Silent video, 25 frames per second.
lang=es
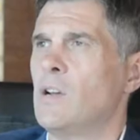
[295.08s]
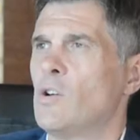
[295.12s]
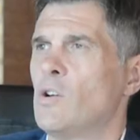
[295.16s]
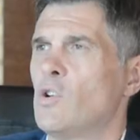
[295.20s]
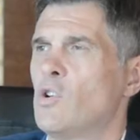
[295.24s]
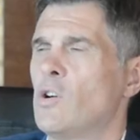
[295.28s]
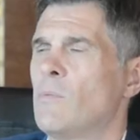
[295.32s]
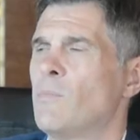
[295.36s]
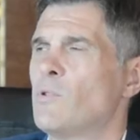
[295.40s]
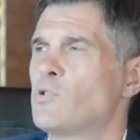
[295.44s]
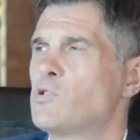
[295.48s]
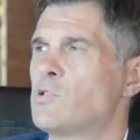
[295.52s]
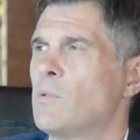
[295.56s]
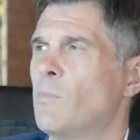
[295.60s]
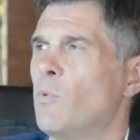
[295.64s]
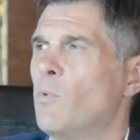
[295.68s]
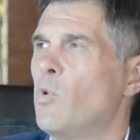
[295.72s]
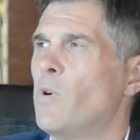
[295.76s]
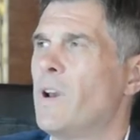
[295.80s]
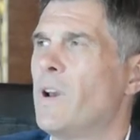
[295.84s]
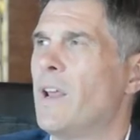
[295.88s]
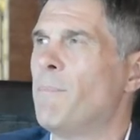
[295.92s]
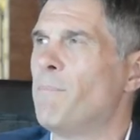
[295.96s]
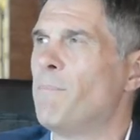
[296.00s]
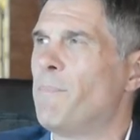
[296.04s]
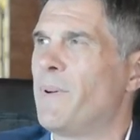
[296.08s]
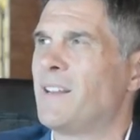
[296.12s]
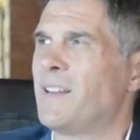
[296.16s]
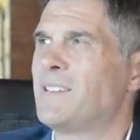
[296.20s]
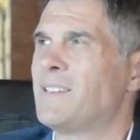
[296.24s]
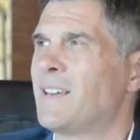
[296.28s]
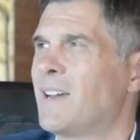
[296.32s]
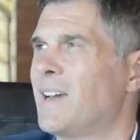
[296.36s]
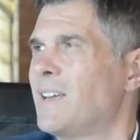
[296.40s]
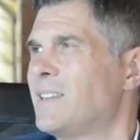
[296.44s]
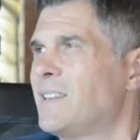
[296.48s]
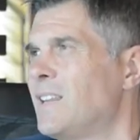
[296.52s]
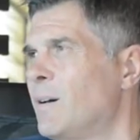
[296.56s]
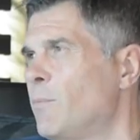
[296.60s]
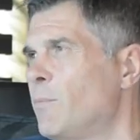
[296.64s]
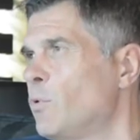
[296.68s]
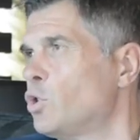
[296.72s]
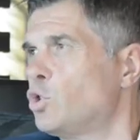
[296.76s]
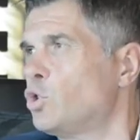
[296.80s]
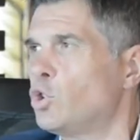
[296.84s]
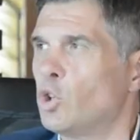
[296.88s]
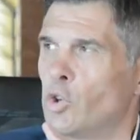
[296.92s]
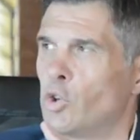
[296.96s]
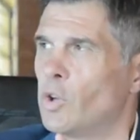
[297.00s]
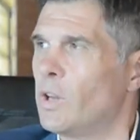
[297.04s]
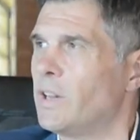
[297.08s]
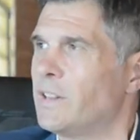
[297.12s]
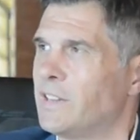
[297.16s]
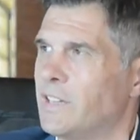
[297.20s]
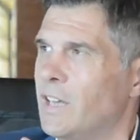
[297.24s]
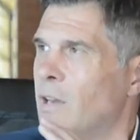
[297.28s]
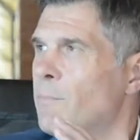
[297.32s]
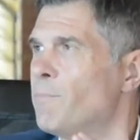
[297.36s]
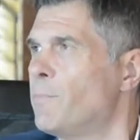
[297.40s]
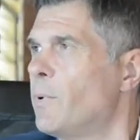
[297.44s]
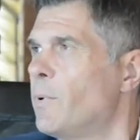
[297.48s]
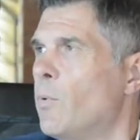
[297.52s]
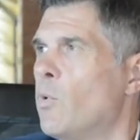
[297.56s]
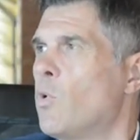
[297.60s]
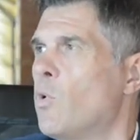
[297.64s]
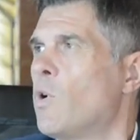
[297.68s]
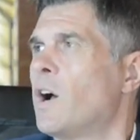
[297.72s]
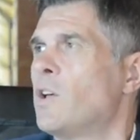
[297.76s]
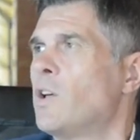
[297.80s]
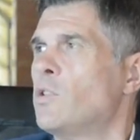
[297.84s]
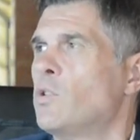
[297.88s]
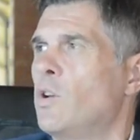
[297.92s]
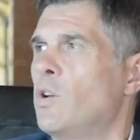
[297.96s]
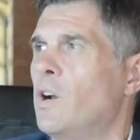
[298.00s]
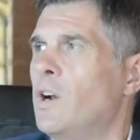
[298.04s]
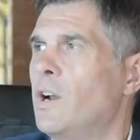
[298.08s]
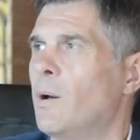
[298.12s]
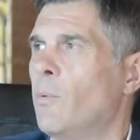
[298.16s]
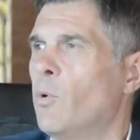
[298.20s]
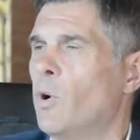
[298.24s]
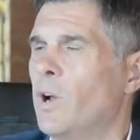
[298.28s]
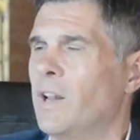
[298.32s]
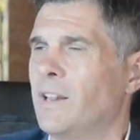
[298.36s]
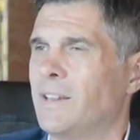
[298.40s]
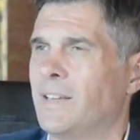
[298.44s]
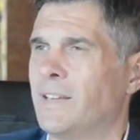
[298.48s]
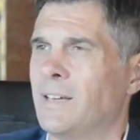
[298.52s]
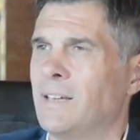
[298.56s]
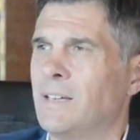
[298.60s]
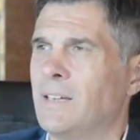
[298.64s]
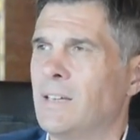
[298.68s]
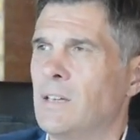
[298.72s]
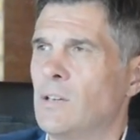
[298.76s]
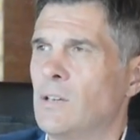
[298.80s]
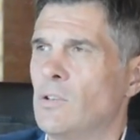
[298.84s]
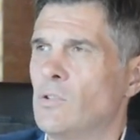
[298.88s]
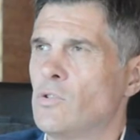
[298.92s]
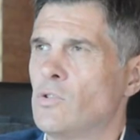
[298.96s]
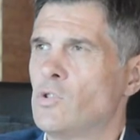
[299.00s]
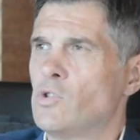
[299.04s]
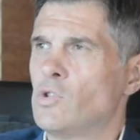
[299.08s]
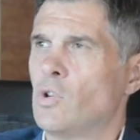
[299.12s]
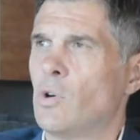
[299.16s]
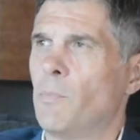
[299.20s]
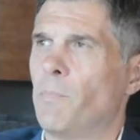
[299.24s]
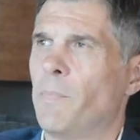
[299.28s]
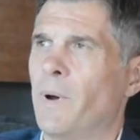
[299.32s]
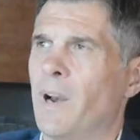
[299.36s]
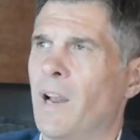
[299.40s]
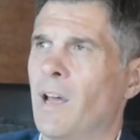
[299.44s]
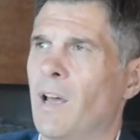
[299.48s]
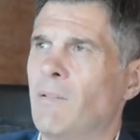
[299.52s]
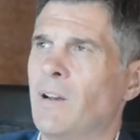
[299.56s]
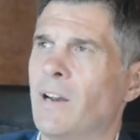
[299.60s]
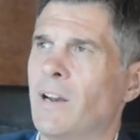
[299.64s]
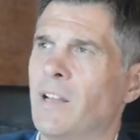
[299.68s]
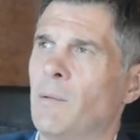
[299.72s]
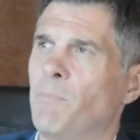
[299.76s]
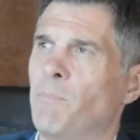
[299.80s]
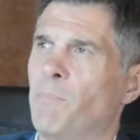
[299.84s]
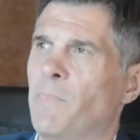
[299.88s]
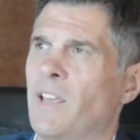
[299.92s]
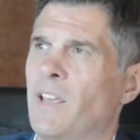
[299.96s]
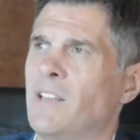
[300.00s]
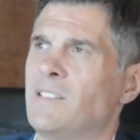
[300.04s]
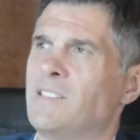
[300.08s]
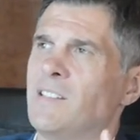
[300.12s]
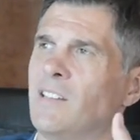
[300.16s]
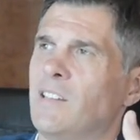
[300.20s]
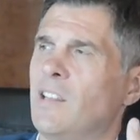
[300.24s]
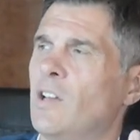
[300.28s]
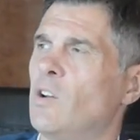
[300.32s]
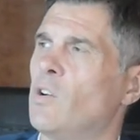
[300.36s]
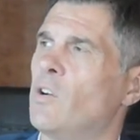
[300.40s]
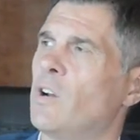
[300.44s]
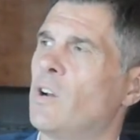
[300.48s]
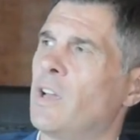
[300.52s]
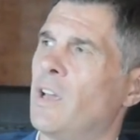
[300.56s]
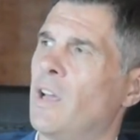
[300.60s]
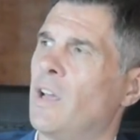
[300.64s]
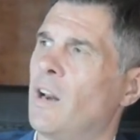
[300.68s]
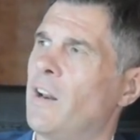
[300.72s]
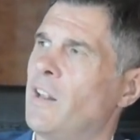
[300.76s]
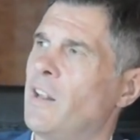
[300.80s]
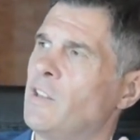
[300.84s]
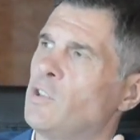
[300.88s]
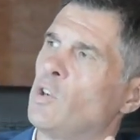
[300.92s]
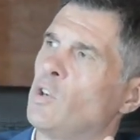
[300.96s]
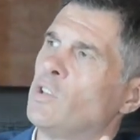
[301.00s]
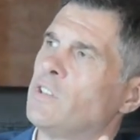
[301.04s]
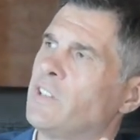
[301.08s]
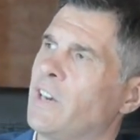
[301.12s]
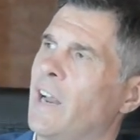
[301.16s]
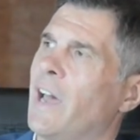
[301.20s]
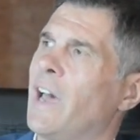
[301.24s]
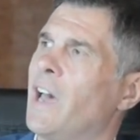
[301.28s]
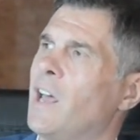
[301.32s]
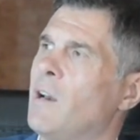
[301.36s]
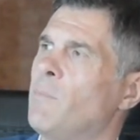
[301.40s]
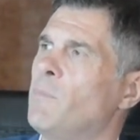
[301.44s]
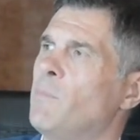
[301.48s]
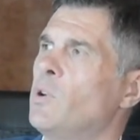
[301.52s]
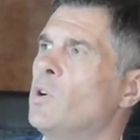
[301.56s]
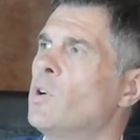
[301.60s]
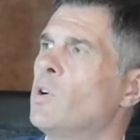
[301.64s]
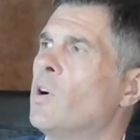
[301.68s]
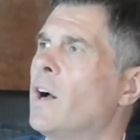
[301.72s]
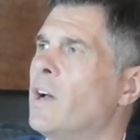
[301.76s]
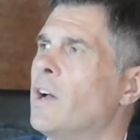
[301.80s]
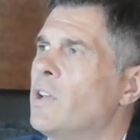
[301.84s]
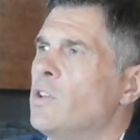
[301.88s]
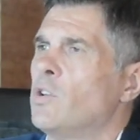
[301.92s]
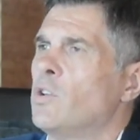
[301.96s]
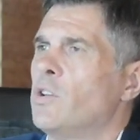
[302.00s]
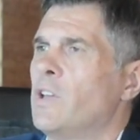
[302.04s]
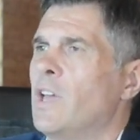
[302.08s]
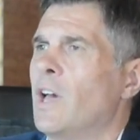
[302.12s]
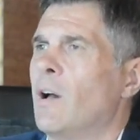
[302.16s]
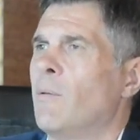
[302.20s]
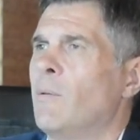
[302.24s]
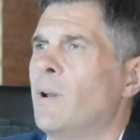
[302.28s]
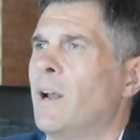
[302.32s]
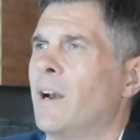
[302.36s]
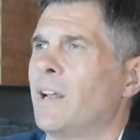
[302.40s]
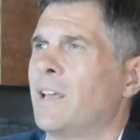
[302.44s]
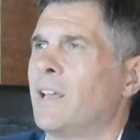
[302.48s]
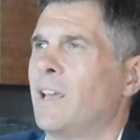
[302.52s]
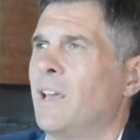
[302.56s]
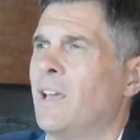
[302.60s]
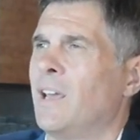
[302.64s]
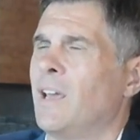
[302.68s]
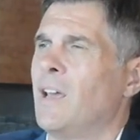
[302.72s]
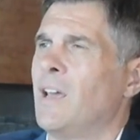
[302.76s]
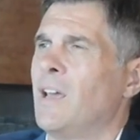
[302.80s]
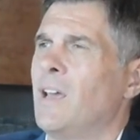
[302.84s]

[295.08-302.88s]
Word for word: como somos una empresa que estamos todo el tiempo buscándole la vuelta, yo para hablar de Piensa tengo que retrotraerme unos años y hablar que